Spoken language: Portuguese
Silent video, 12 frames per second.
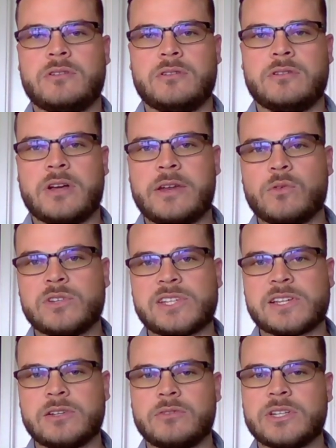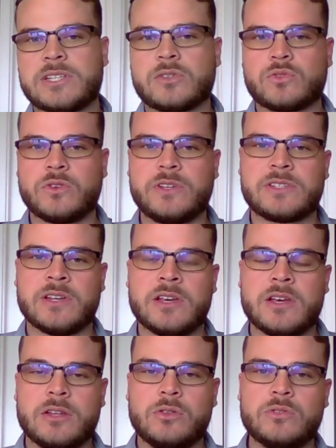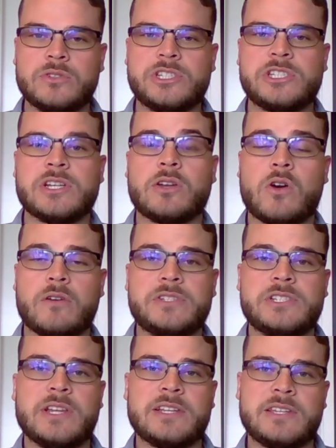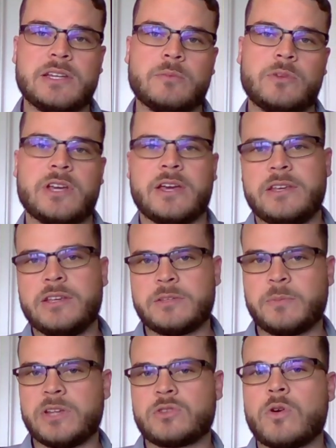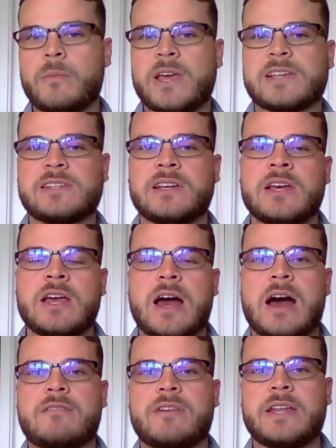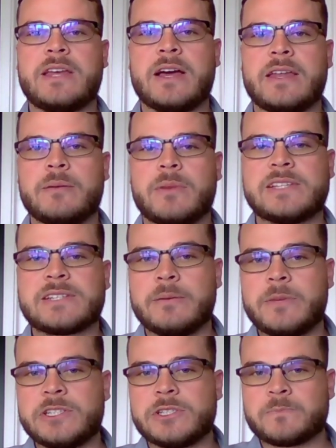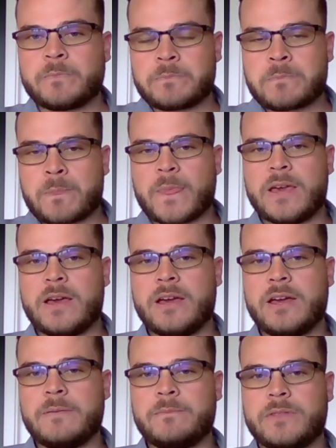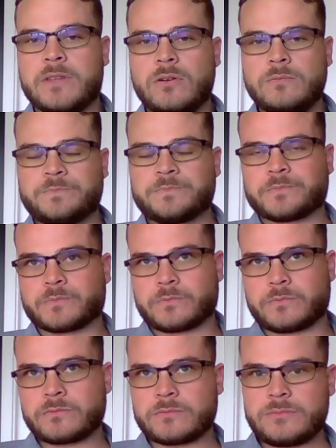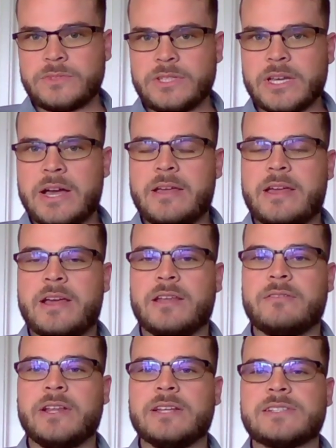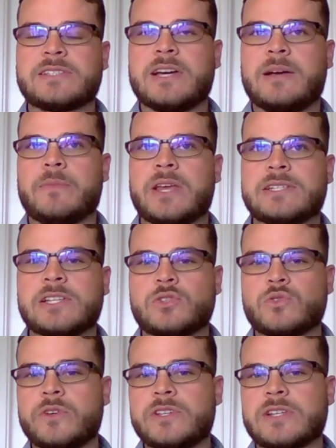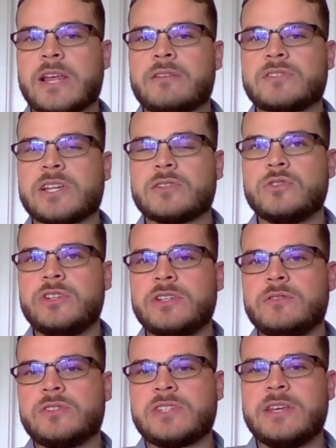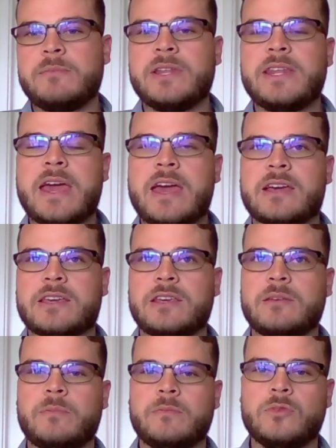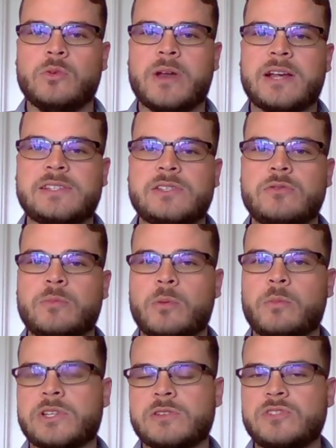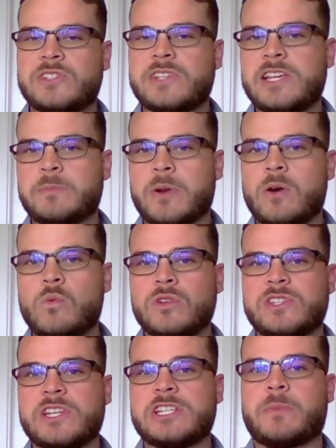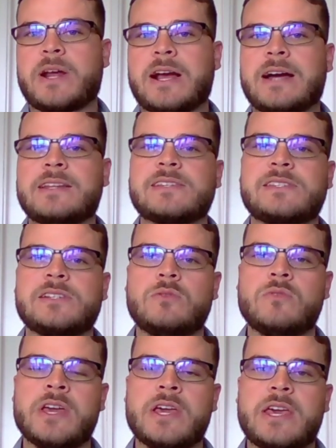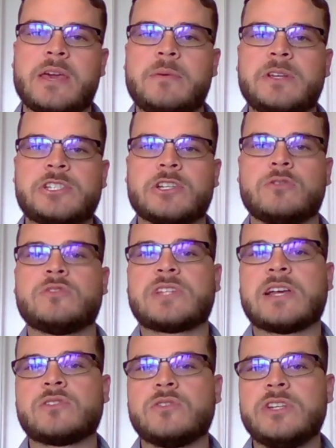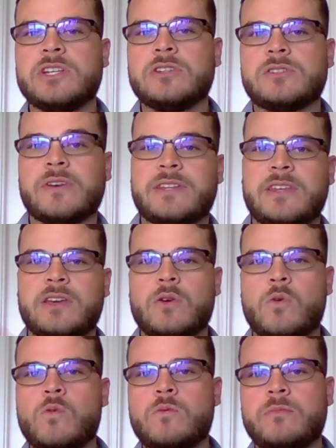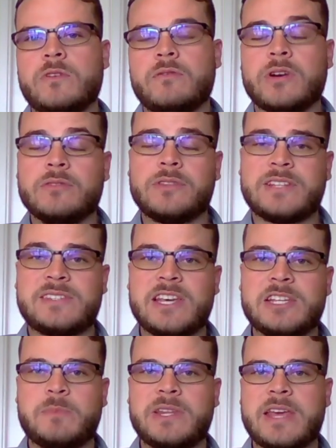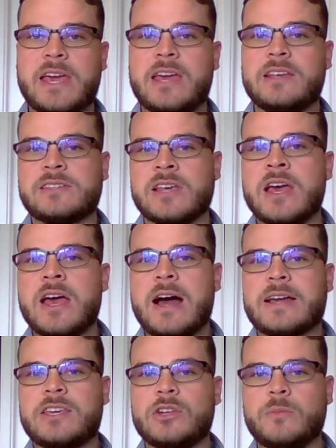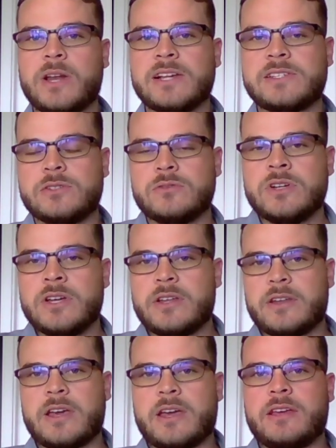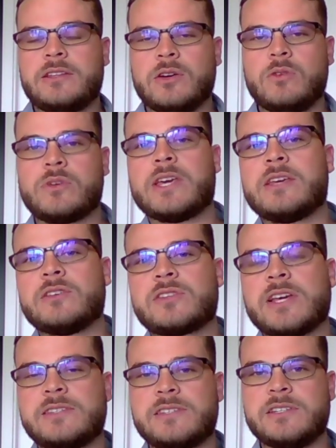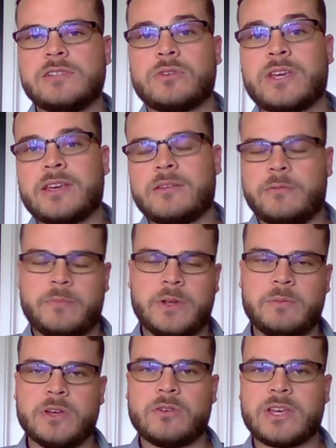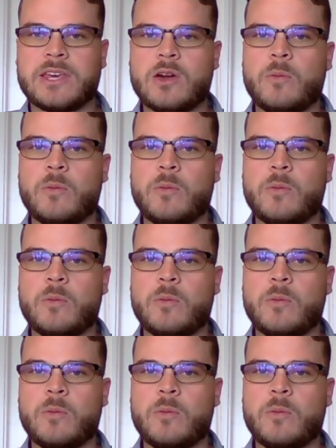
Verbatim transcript: a negociação das ações no dia 9 de dezembro. E aí esse preço começa a variar, né? basicamente. É, então, ela vai lançar as ações lá nos Estados Unidos e BDR aqui no Brasil em proporção de 6 para 1, ou seja, para cada ação emitida nos Estados Unidos vai ter um, vão ter 6 BDRs aqui no Brasil. Né? Então, o que, que isso quer dizer? O que, que primeiro, o que, que é o